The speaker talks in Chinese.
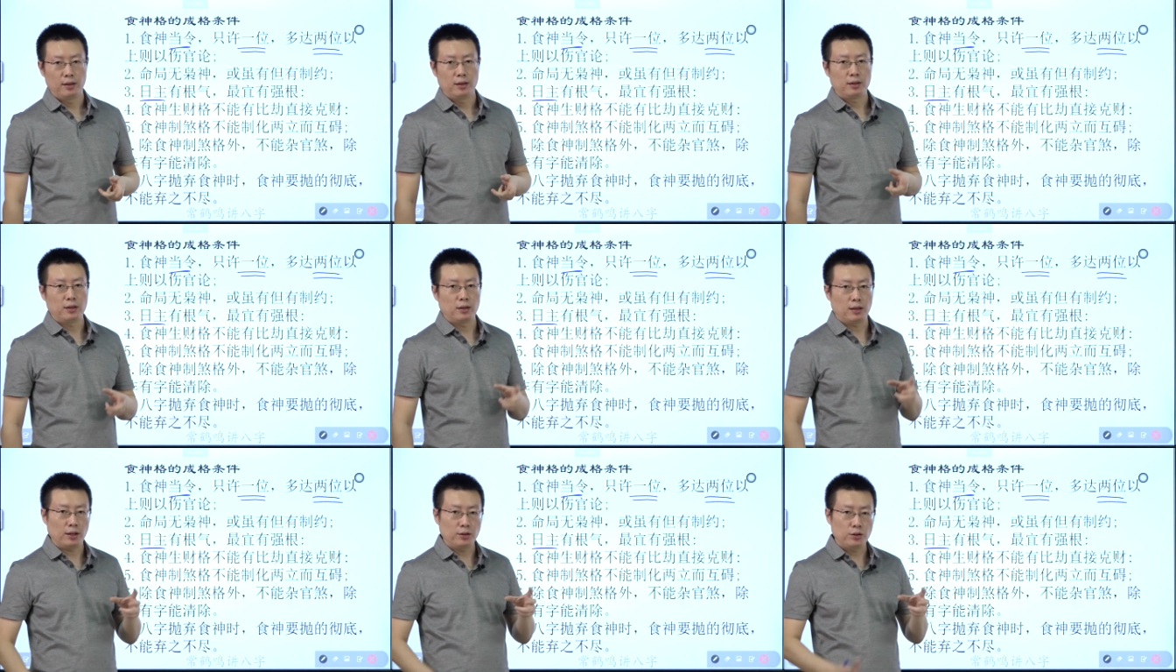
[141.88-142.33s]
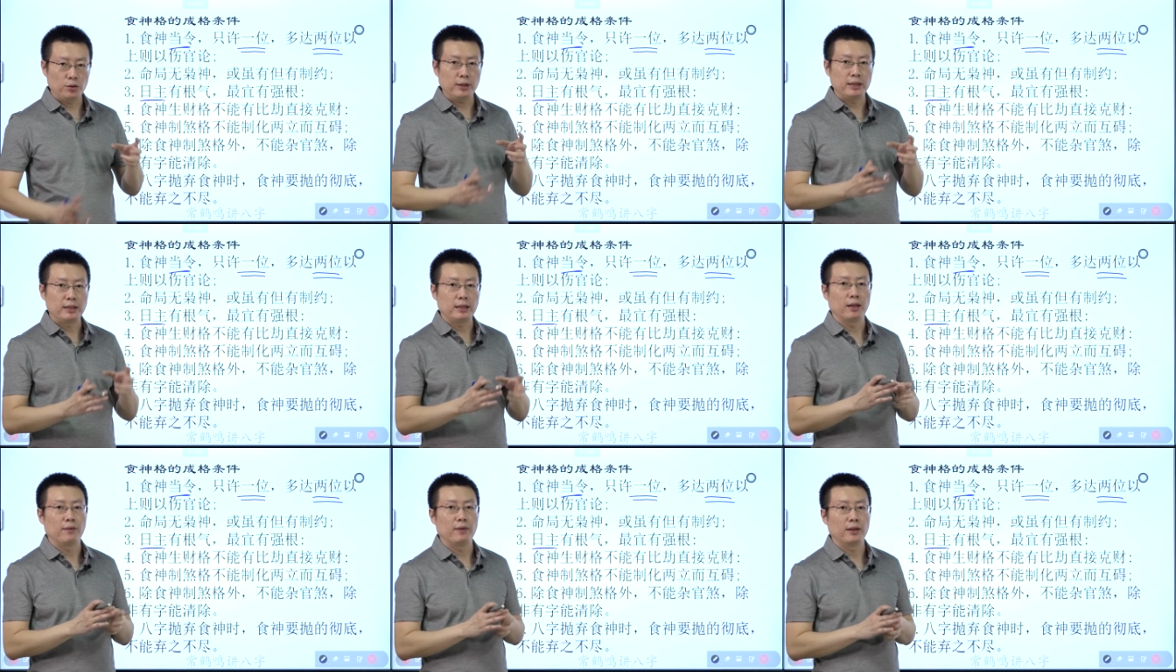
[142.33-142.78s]
这是它最
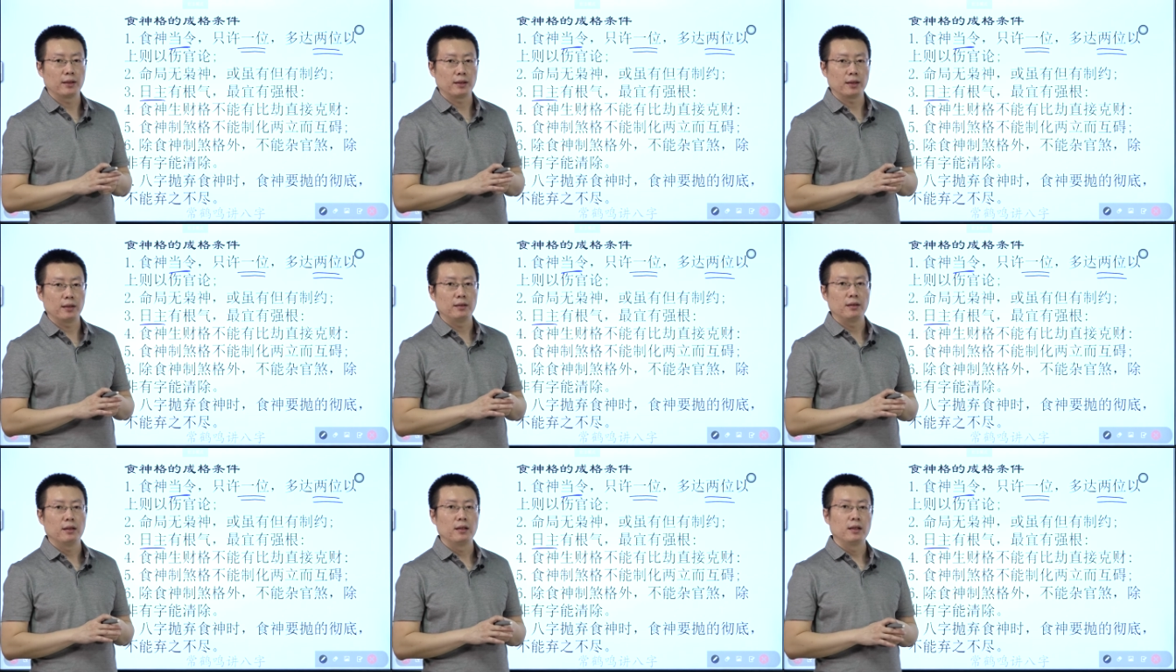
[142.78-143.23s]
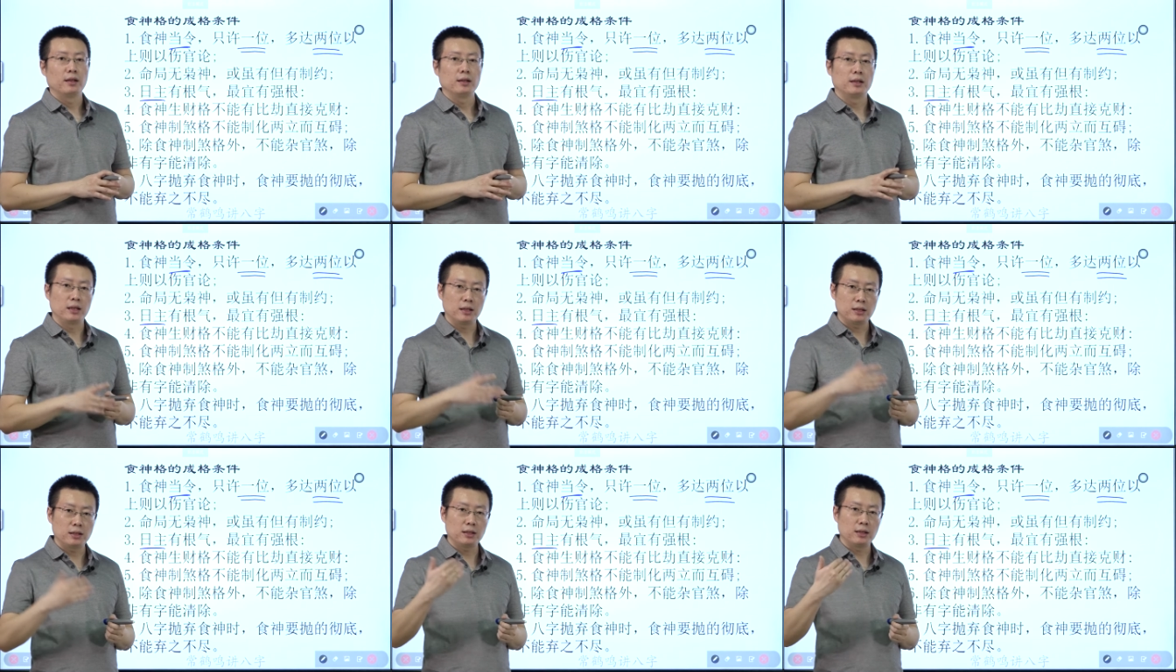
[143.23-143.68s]
强旺的根。
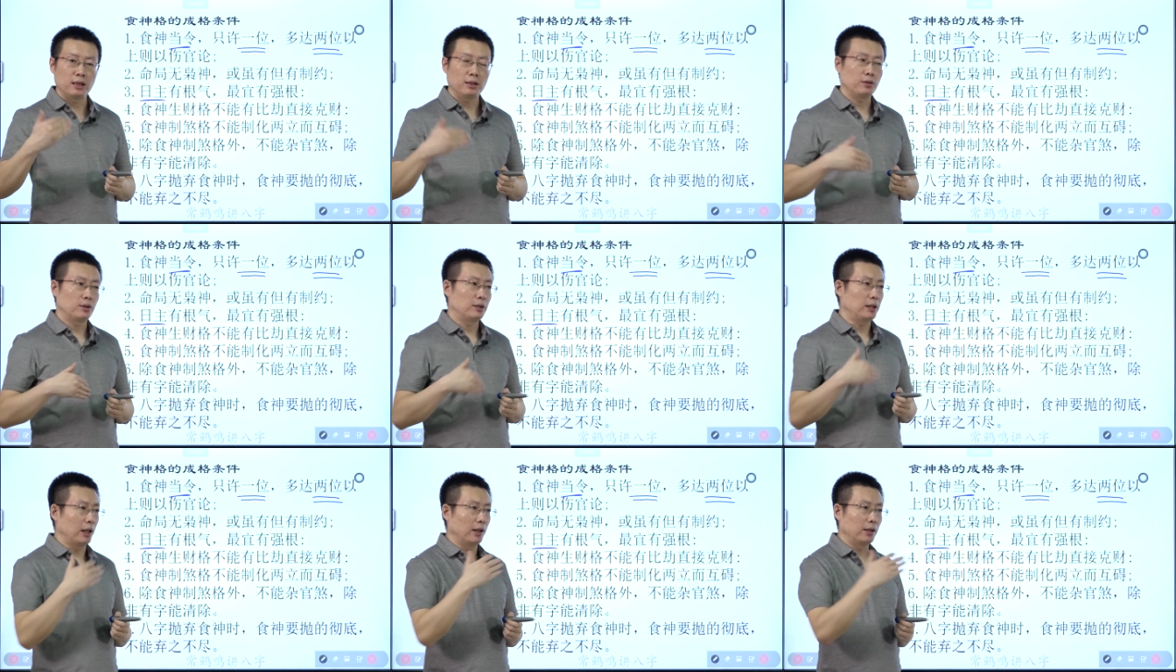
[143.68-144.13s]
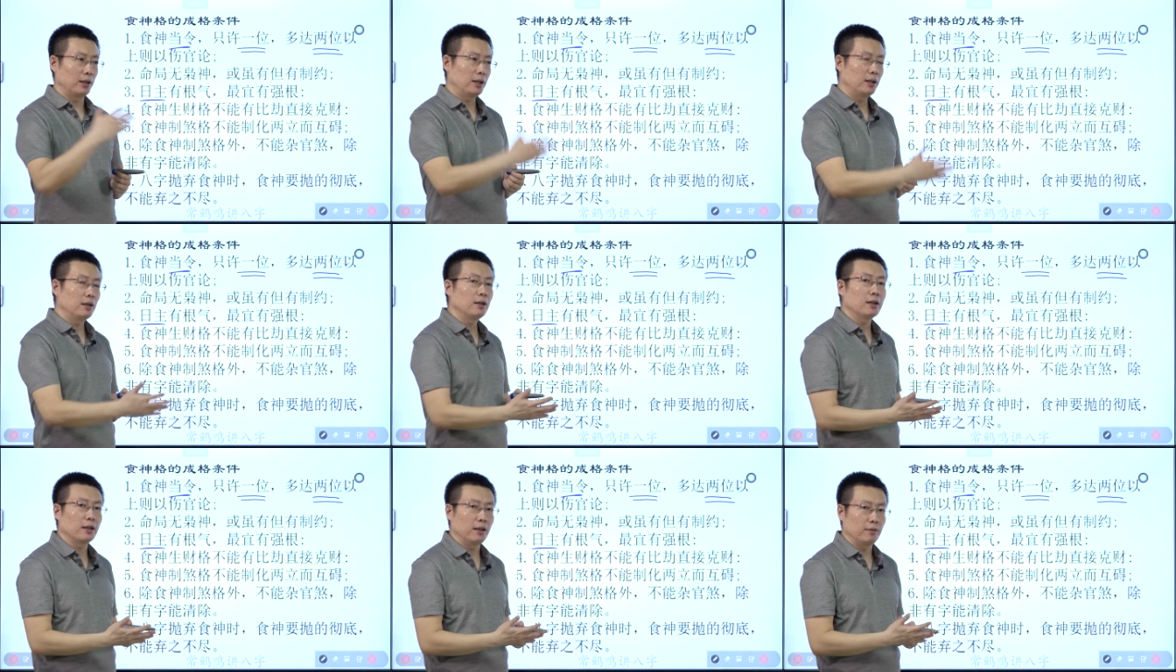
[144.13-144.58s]
其次呢，就是长
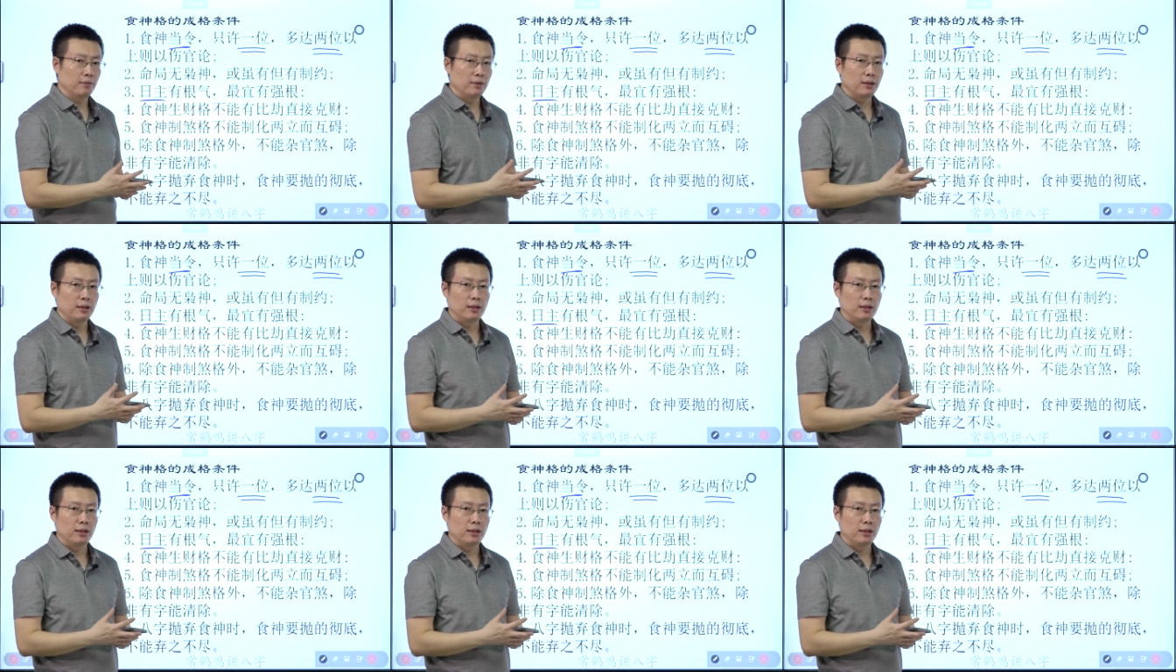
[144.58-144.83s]
生根。